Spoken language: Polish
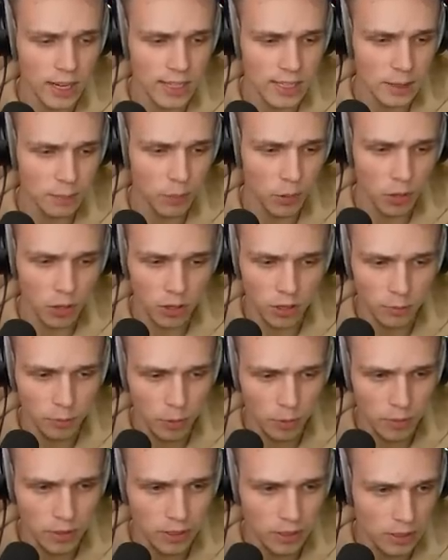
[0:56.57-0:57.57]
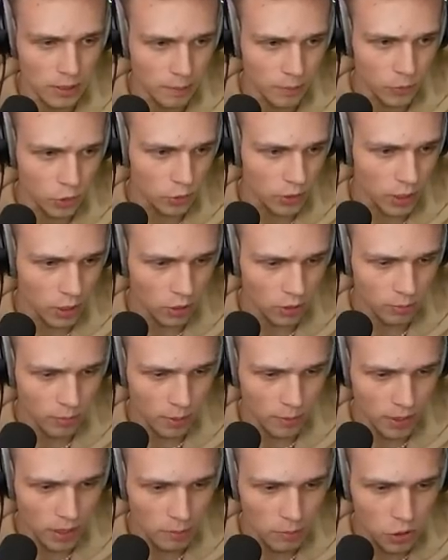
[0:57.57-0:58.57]
lecę po, po Milki, tutaj
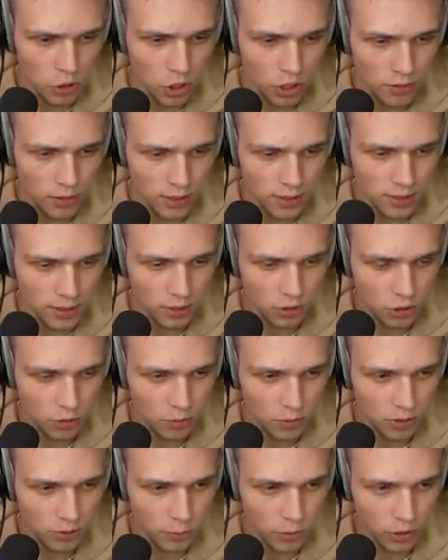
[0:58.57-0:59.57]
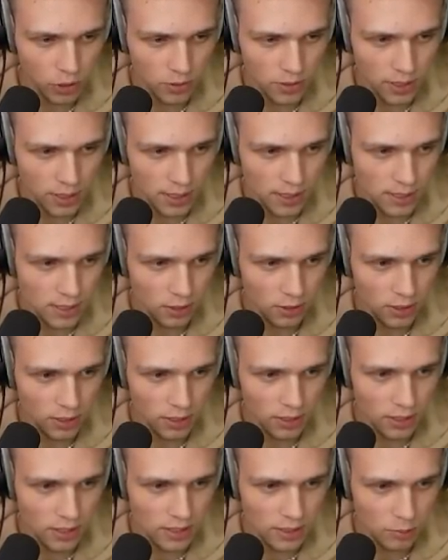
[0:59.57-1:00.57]
mam najbliżej, więc szybko po nią zalecę,
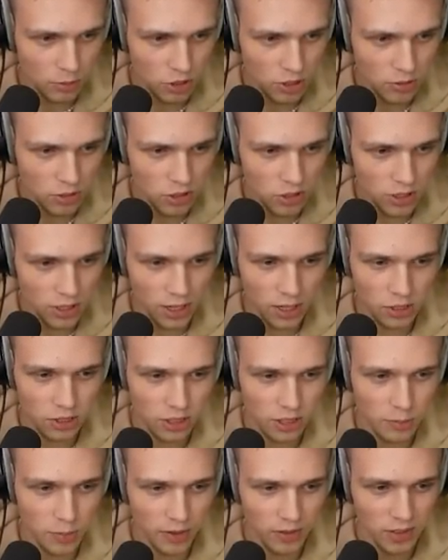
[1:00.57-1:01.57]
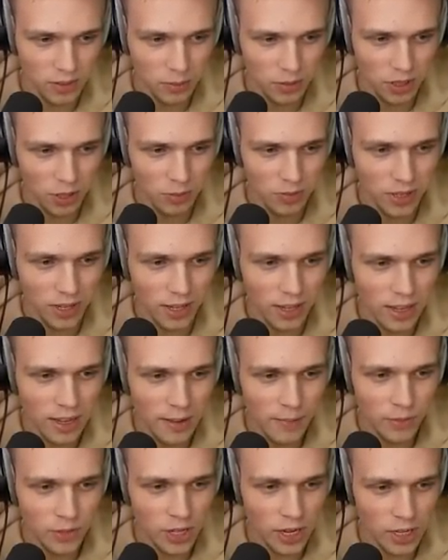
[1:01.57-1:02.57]
ona jest tam musi gdzieś na chacie i prawdopodobnie,
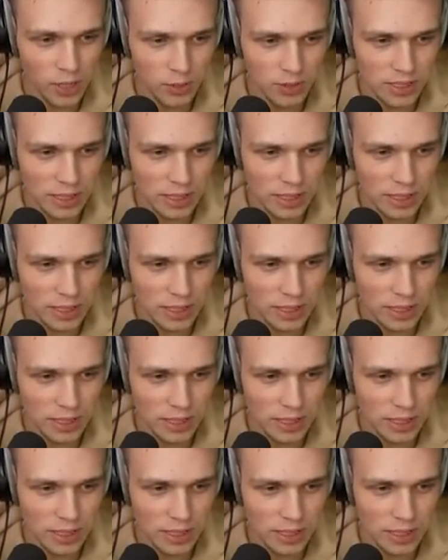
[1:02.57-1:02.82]
jak ją